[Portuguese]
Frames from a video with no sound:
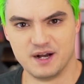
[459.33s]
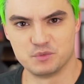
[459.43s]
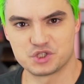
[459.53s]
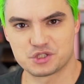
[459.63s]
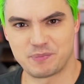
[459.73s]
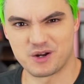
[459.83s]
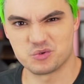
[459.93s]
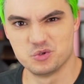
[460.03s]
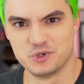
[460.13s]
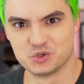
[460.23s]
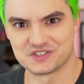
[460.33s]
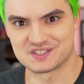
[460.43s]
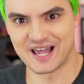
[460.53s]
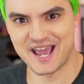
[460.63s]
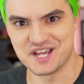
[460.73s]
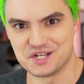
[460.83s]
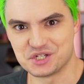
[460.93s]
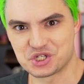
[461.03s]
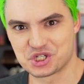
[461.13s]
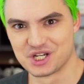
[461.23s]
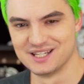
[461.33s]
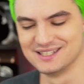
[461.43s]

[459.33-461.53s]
Vamos para o número 6.